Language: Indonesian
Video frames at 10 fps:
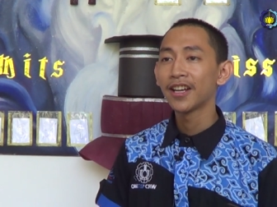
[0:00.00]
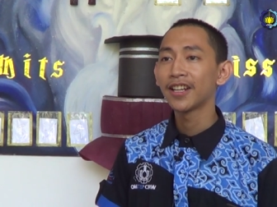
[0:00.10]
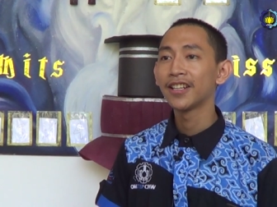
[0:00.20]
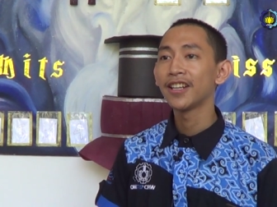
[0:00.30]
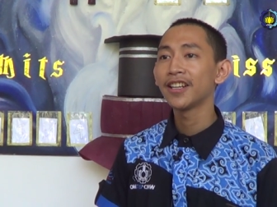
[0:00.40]

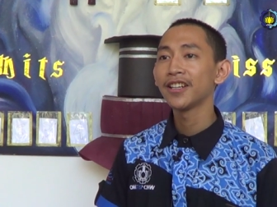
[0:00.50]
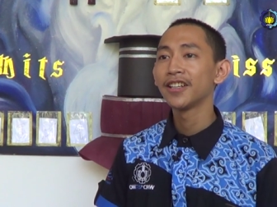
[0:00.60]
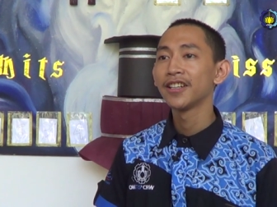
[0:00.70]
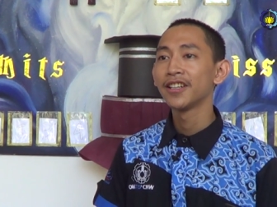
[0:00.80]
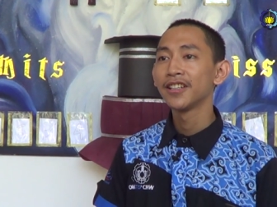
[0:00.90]
adalah
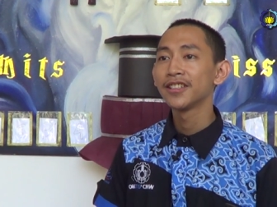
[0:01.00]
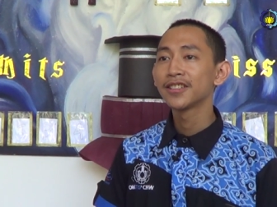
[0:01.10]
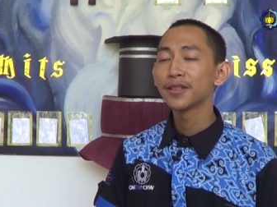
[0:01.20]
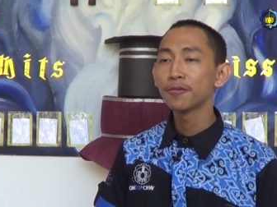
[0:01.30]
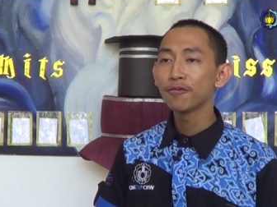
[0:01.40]

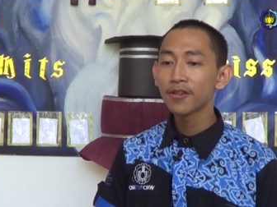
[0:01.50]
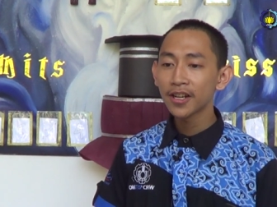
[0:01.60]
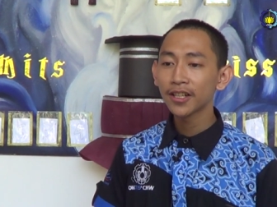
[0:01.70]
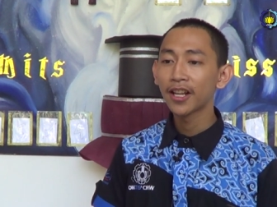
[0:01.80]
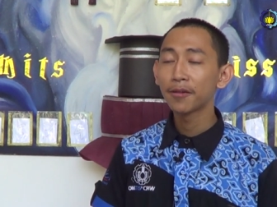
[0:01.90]

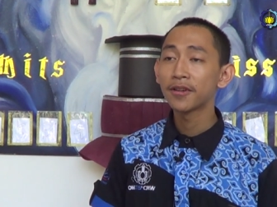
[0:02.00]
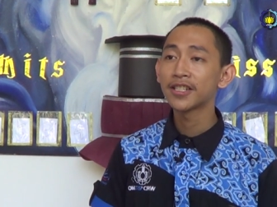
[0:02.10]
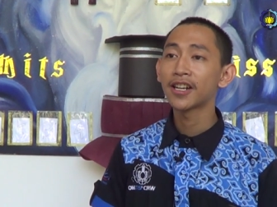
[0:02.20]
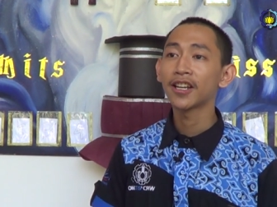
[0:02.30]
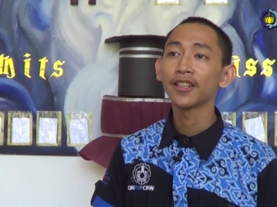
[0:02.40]
semua dari
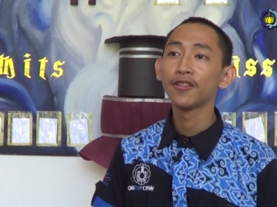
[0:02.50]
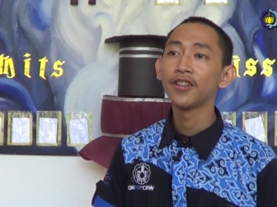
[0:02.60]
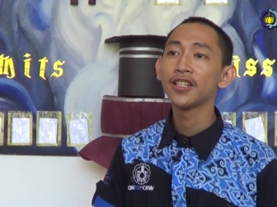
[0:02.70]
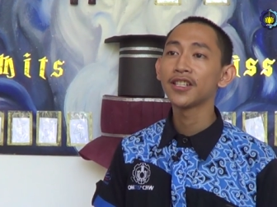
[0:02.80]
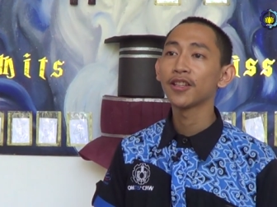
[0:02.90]
masyarakat
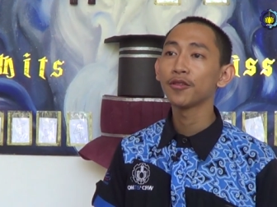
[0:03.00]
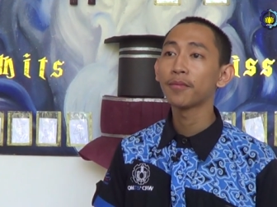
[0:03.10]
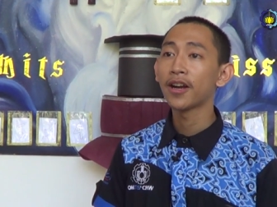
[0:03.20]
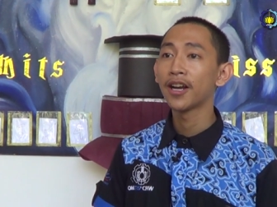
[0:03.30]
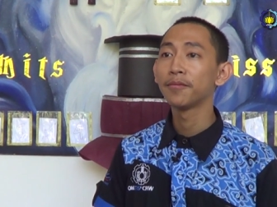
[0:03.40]
Indonesia itu
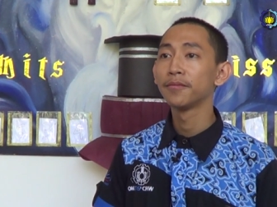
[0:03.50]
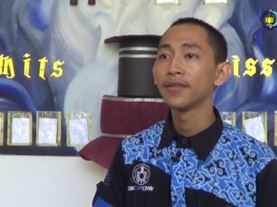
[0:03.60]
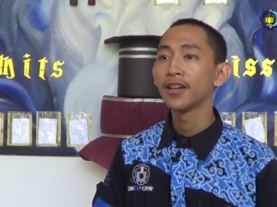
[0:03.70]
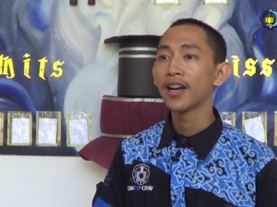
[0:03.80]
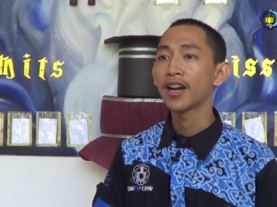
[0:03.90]
paham
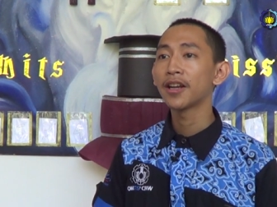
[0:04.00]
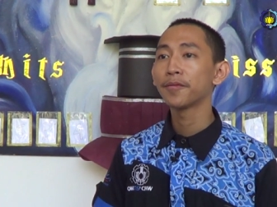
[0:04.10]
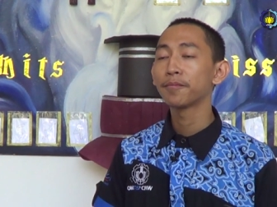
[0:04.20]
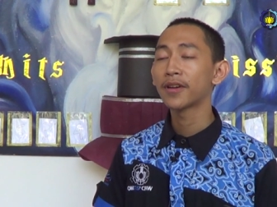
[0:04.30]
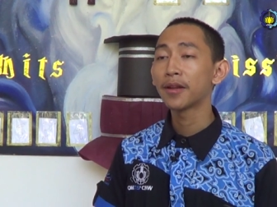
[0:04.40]
akan
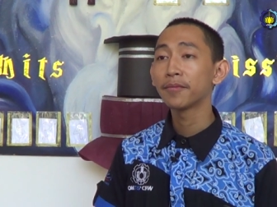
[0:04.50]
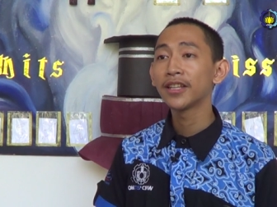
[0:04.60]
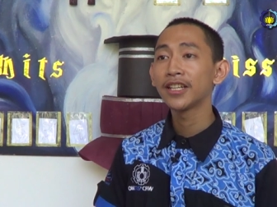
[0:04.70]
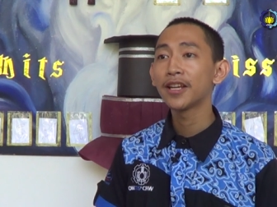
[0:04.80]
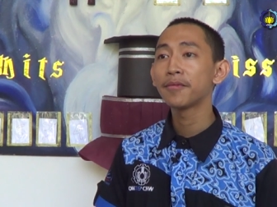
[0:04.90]
peran
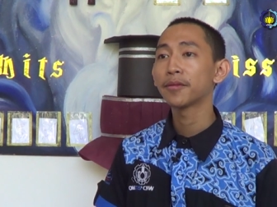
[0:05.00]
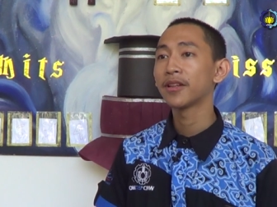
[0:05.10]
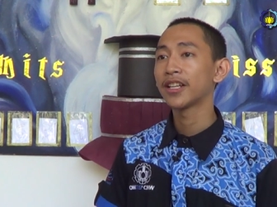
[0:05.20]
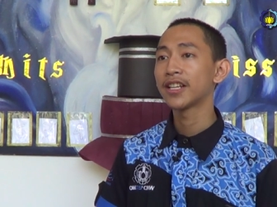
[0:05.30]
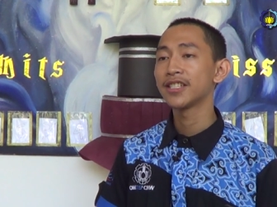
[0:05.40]
pentingnya
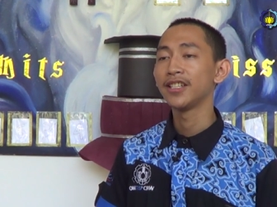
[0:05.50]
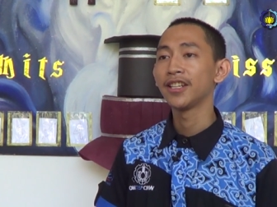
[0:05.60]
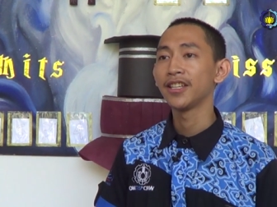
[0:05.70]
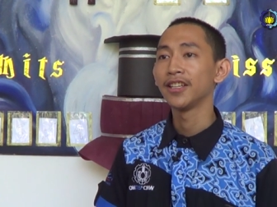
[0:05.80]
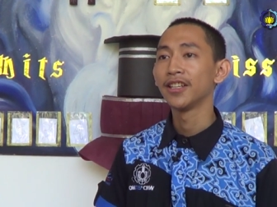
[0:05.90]
matematika
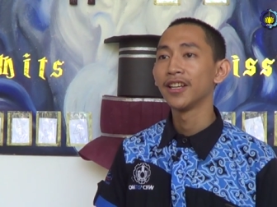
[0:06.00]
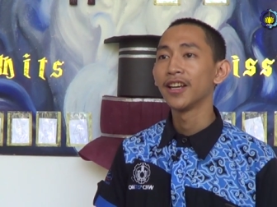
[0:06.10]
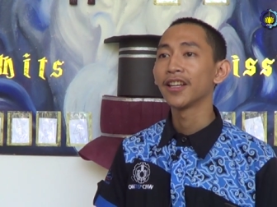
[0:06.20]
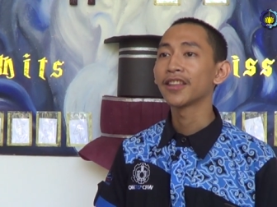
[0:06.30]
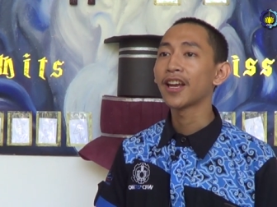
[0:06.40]
sendiri
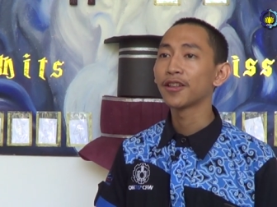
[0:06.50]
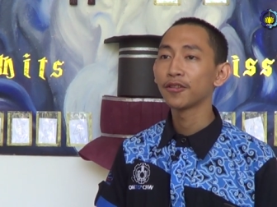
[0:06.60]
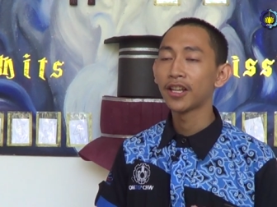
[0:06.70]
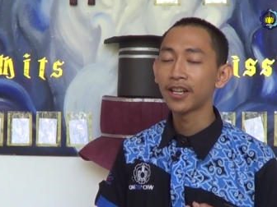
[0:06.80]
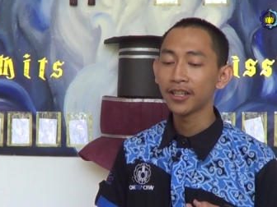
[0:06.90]
entah
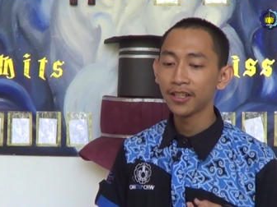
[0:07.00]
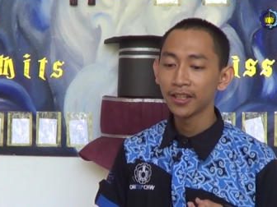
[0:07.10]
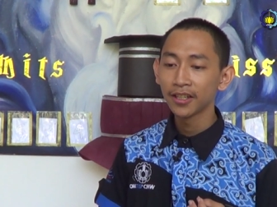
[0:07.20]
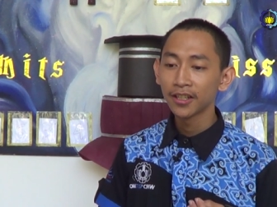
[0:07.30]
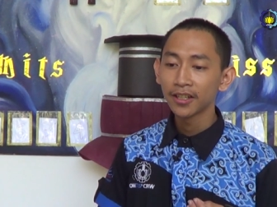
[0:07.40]
itu dari
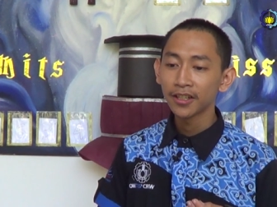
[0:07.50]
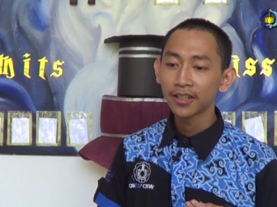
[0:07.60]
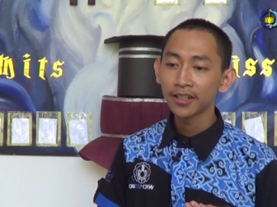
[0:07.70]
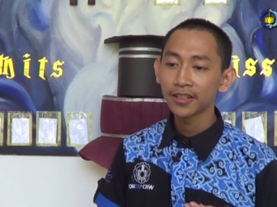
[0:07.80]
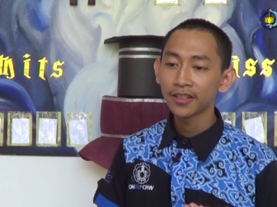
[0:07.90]

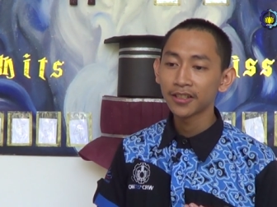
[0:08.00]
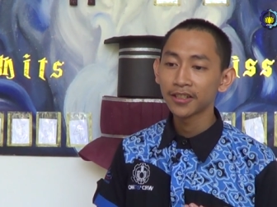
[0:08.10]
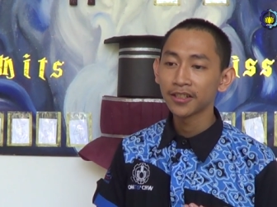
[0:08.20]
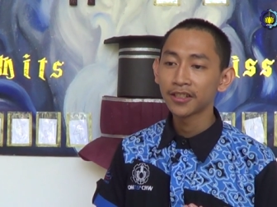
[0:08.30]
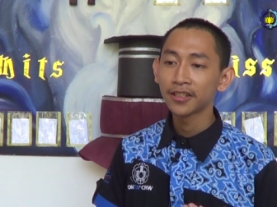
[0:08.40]

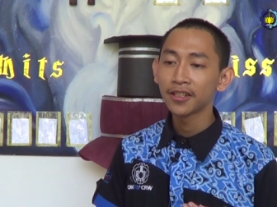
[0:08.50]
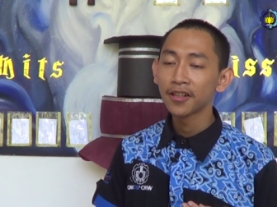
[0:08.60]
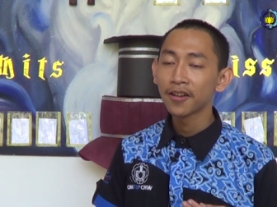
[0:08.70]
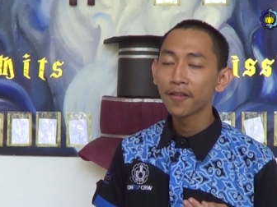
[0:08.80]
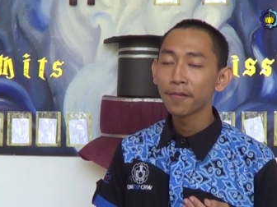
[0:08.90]
eh,
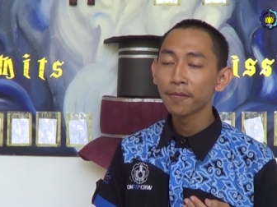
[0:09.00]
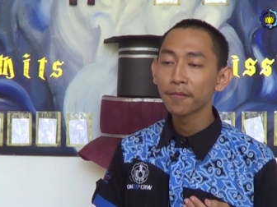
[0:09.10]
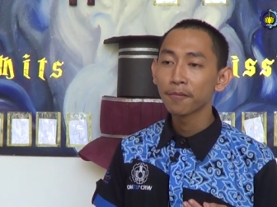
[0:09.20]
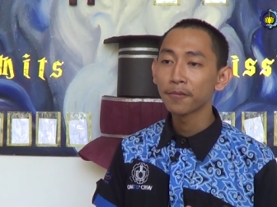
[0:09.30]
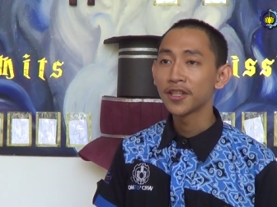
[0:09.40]

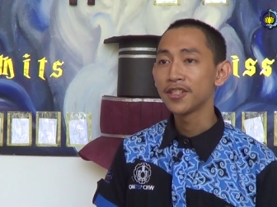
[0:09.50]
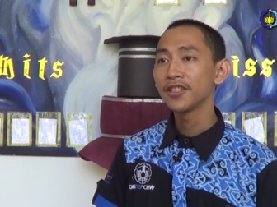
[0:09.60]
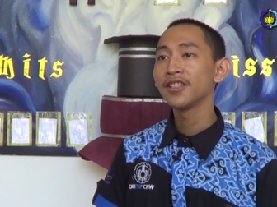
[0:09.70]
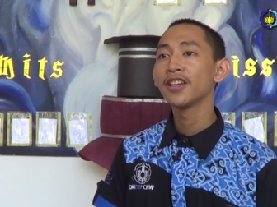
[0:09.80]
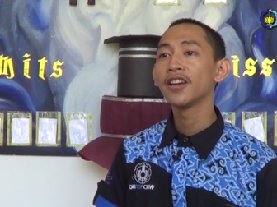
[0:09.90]

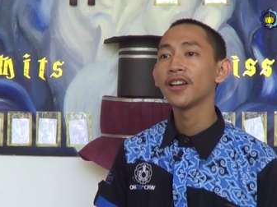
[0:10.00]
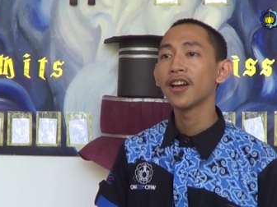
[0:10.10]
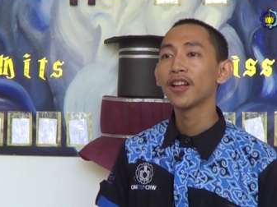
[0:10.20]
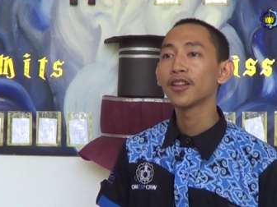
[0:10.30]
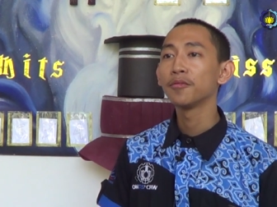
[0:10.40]

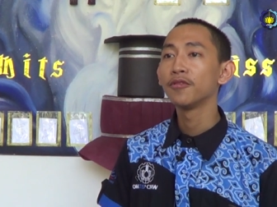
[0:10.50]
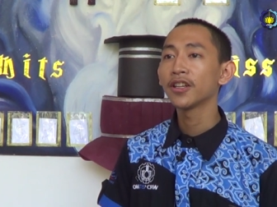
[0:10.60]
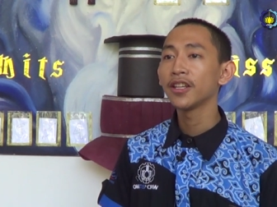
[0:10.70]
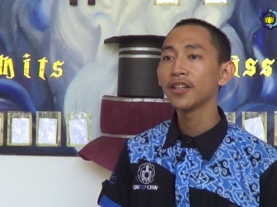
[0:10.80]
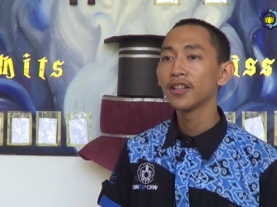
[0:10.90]
magicnya atau
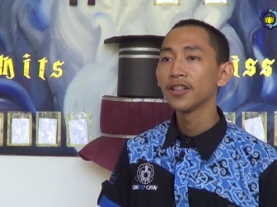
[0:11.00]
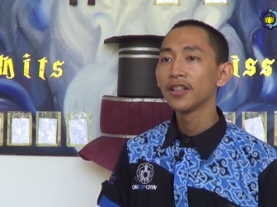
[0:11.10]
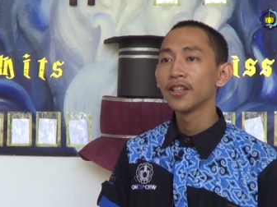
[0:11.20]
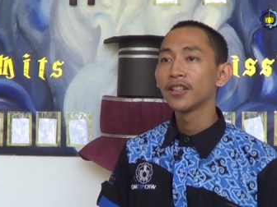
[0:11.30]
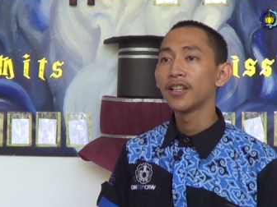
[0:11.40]
mungkin
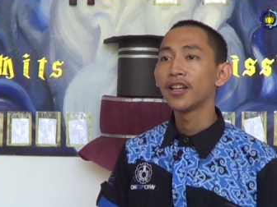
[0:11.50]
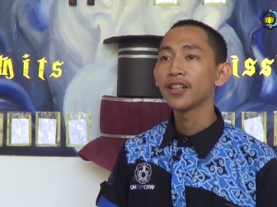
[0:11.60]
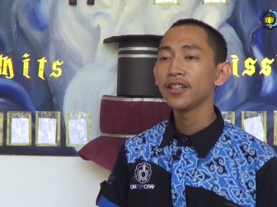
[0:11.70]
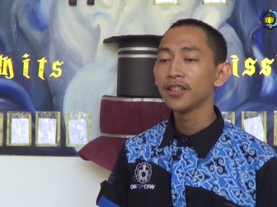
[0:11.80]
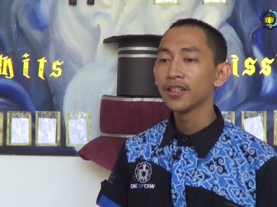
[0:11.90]

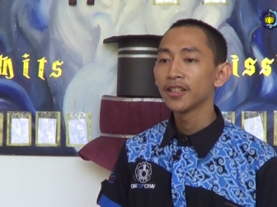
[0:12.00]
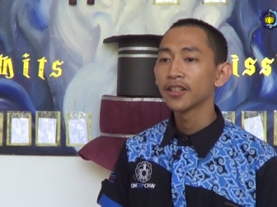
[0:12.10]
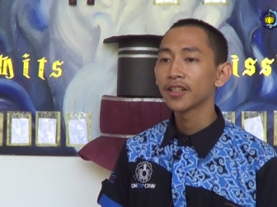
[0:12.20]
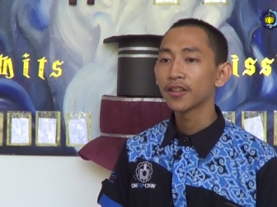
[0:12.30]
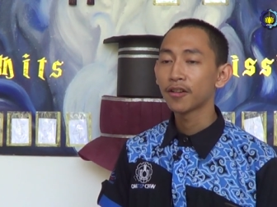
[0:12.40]
dari
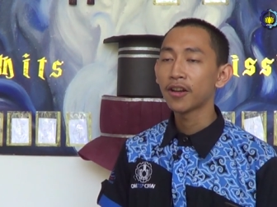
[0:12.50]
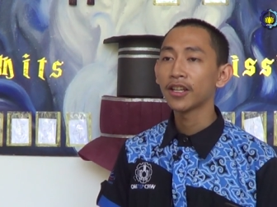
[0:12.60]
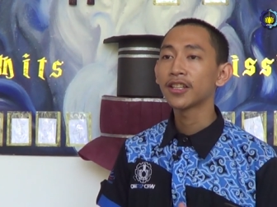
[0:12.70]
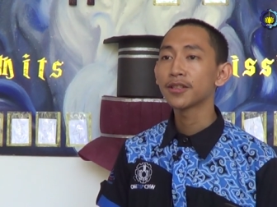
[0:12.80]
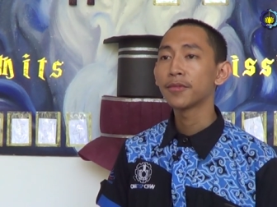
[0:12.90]

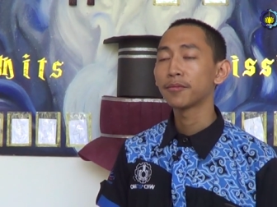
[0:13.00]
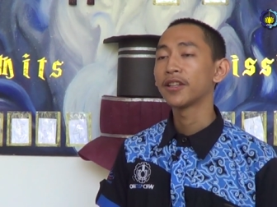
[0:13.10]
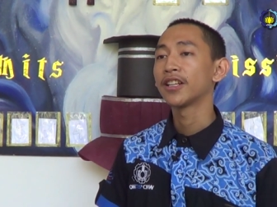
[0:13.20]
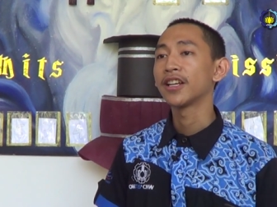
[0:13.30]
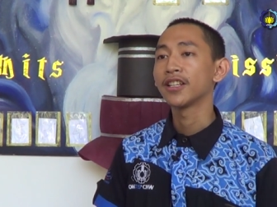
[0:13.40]
kualitas
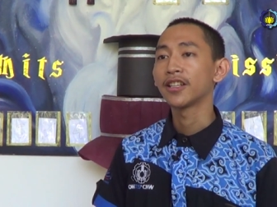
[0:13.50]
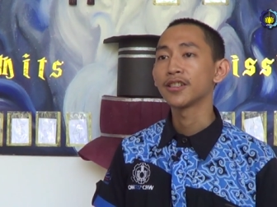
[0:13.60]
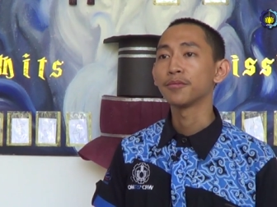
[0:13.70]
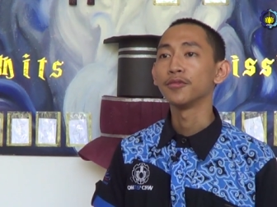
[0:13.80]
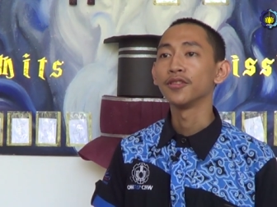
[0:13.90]
matematikanya
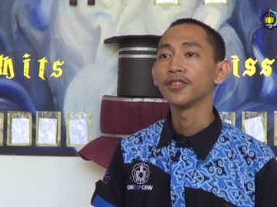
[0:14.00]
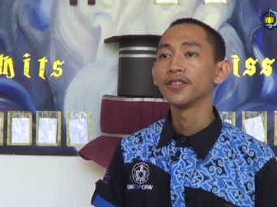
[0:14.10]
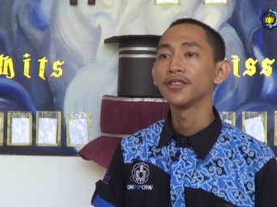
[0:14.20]
tersebut.